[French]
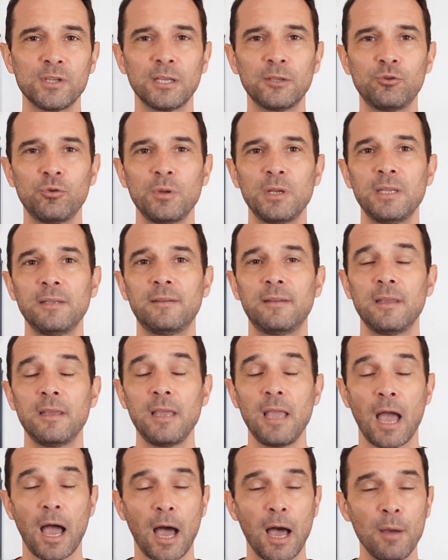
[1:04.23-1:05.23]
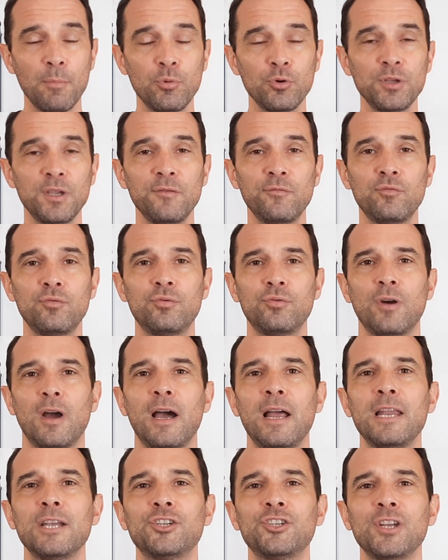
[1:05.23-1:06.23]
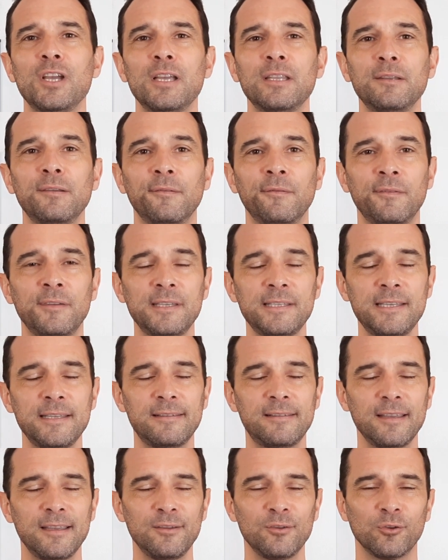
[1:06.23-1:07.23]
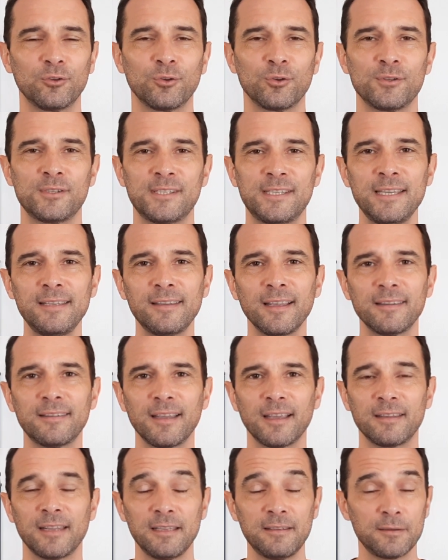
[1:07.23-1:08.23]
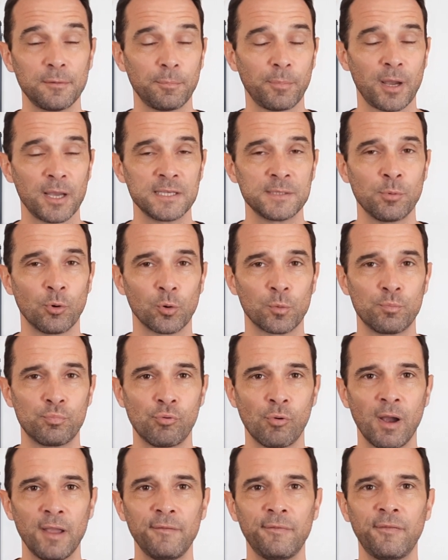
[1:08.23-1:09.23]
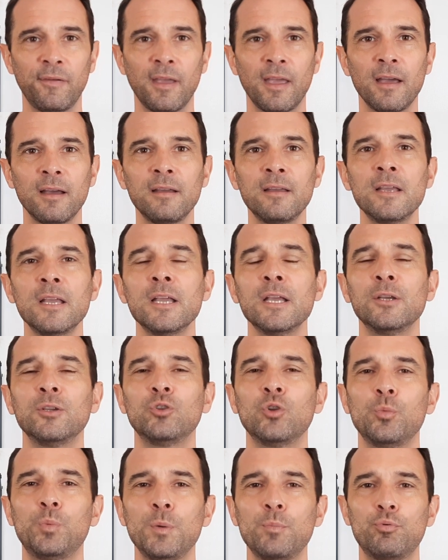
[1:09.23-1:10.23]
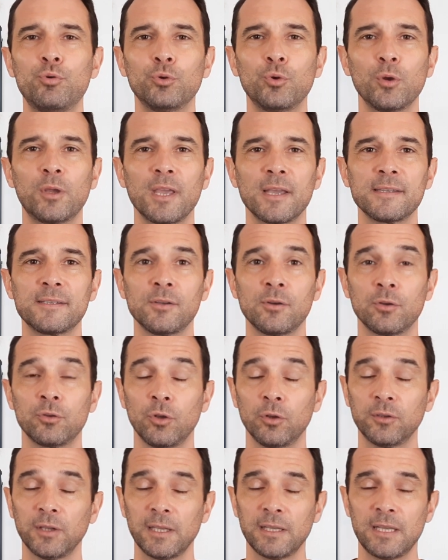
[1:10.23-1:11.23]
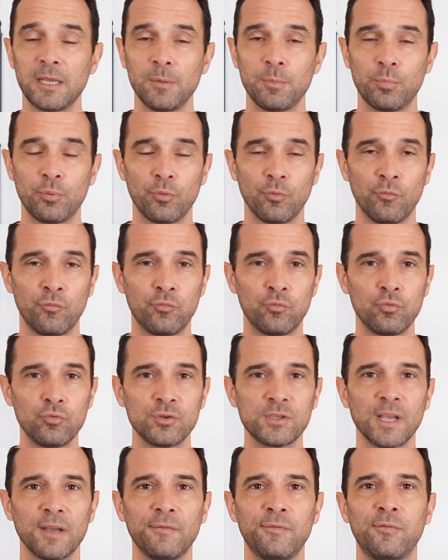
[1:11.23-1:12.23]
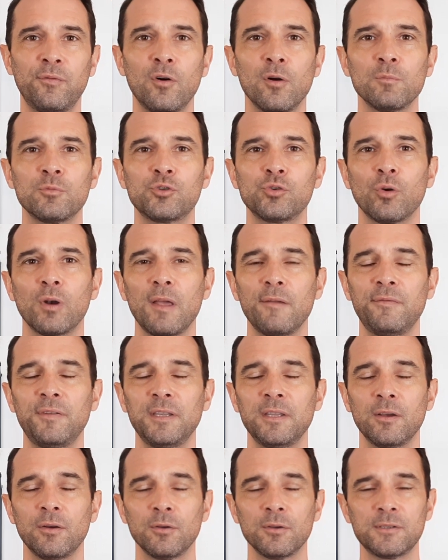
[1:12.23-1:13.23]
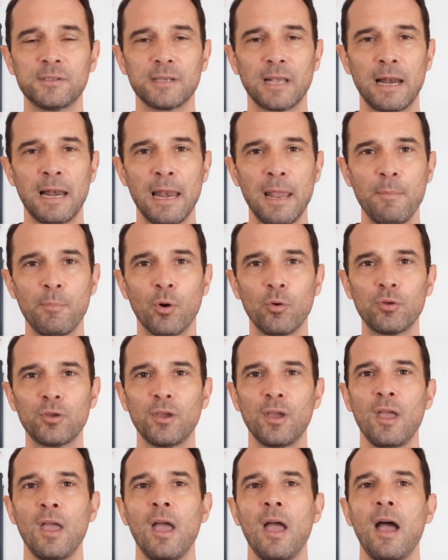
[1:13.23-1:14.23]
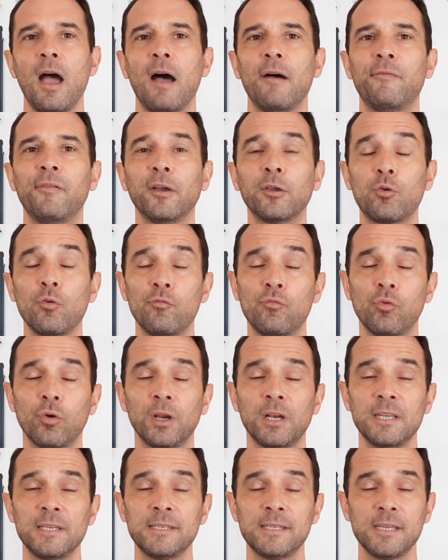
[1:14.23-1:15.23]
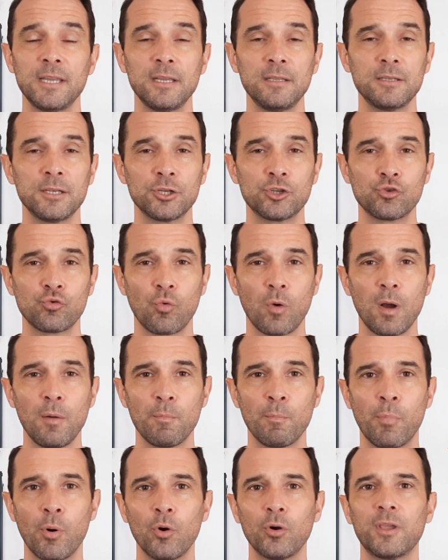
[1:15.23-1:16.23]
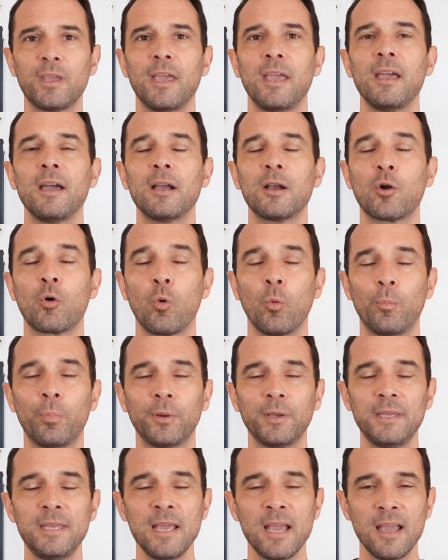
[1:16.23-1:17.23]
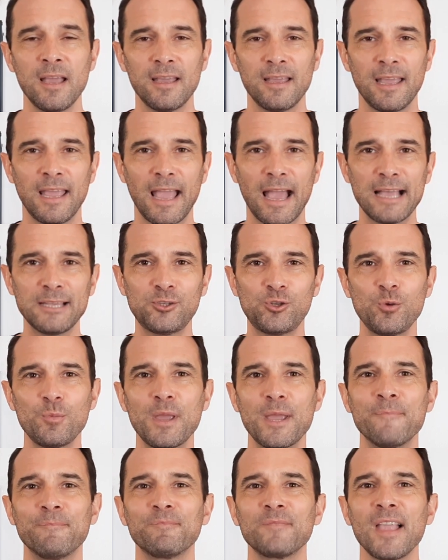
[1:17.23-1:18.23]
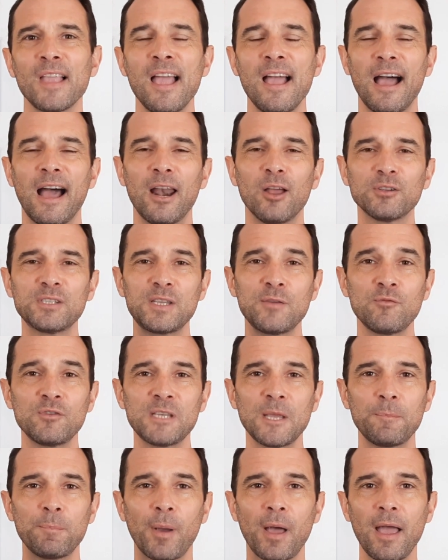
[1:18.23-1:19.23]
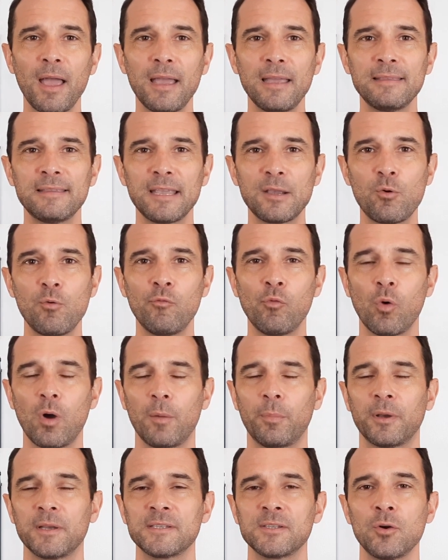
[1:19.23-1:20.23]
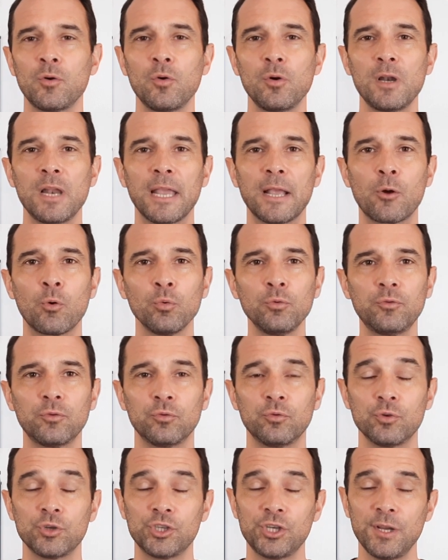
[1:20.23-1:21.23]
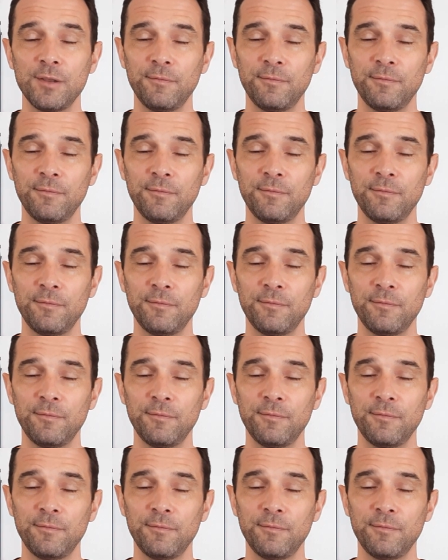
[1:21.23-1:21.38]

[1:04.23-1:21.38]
actualités, abonnez-vous à la chaîne, visitez notre site internet pricebank.fr. Depuis plus de 15 ans, notre équipe vous informe sur la finance, les banques, afin que vous réalisiez des choix bancaires compris et assumés. Alors si vous êtes prêts, découvrons à présent les comptes de chez